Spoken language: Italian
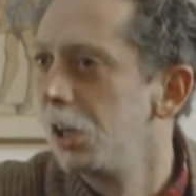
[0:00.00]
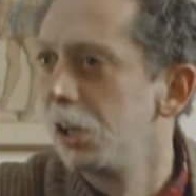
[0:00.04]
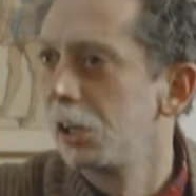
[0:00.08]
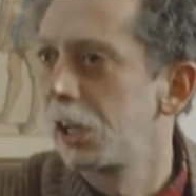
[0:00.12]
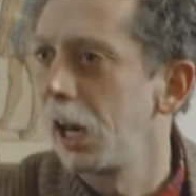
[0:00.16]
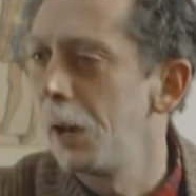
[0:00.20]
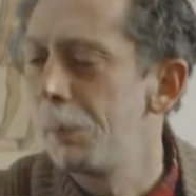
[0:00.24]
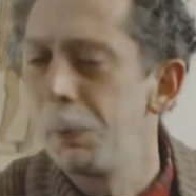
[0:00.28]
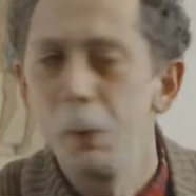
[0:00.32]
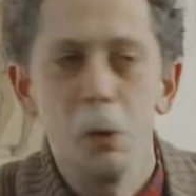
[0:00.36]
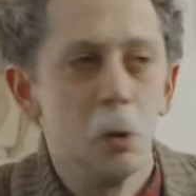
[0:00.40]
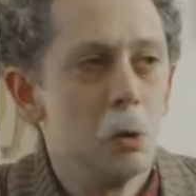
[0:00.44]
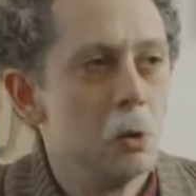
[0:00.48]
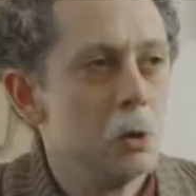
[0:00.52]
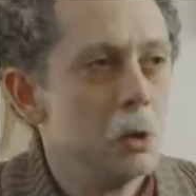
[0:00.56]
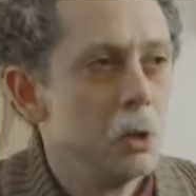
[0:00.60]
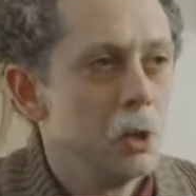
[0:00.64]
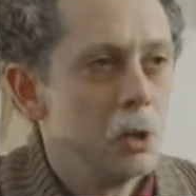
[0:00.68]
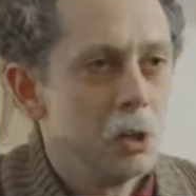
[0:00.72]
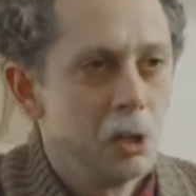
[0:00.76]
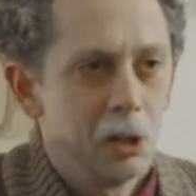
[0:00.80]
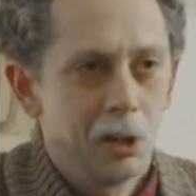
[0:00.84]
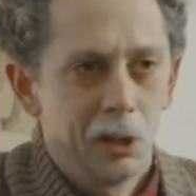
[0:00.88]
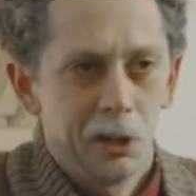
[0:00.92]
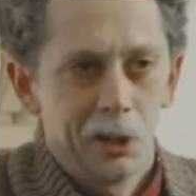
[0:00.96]
Che più!
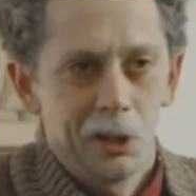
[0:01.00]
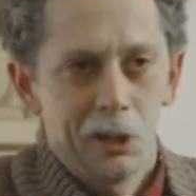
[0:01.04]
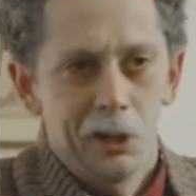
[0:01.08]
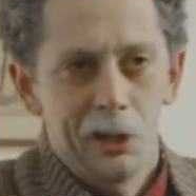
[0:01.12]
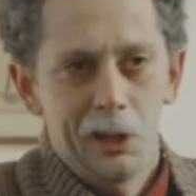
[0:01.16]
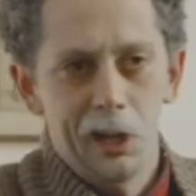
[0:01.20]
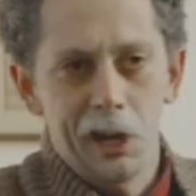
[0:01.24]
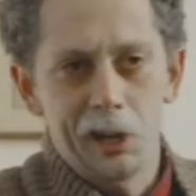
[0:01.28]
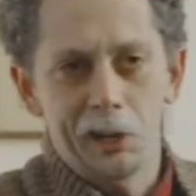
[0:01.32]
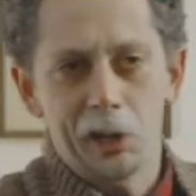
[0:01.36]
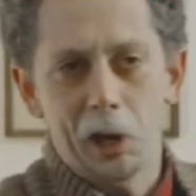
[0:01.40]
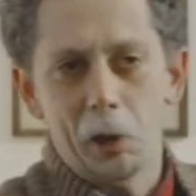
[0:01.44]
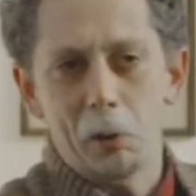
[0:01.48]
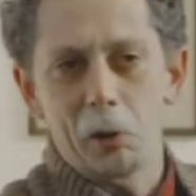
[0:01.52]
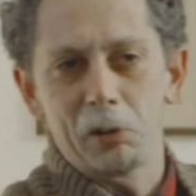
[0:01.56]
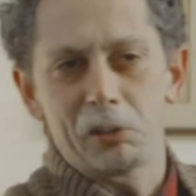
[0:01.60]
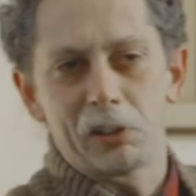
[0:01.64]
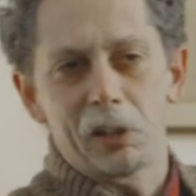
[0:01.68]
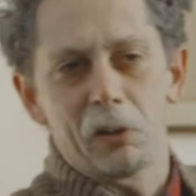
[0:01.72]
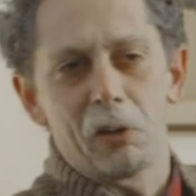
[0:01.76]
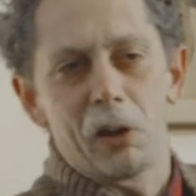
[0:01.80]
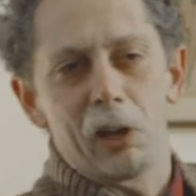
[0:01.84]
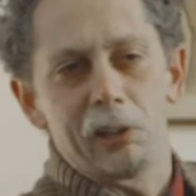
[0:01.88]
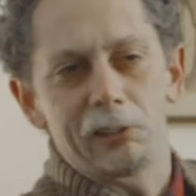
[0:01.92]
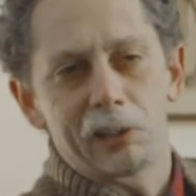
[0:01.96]
E anche
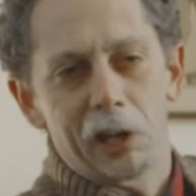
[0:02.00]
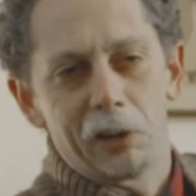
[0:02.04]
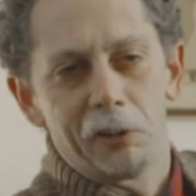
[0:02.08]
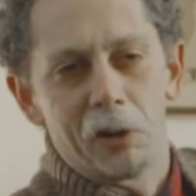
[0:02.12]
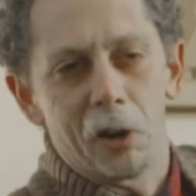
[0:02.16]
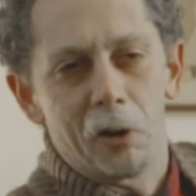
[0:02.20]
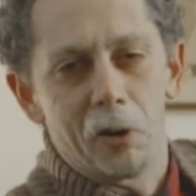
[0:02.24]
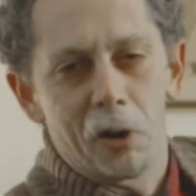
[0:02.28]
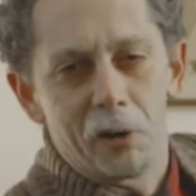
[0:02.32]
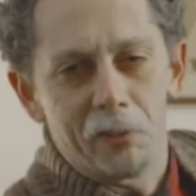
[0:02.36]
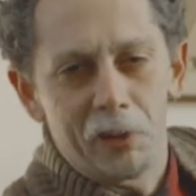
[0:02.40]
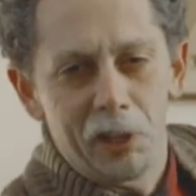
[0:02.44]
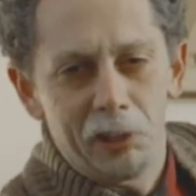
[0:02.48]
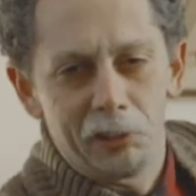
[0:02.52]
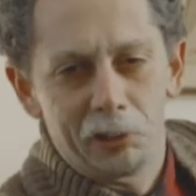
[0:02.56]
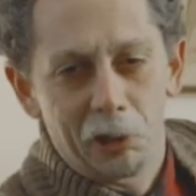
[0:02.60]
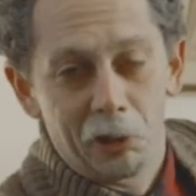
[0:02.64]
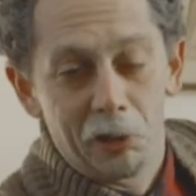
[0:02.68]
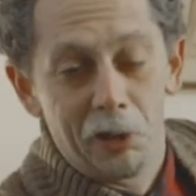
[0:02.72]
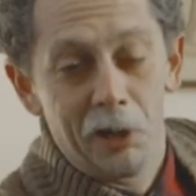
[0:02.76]
questa volta il nonno ha vinto.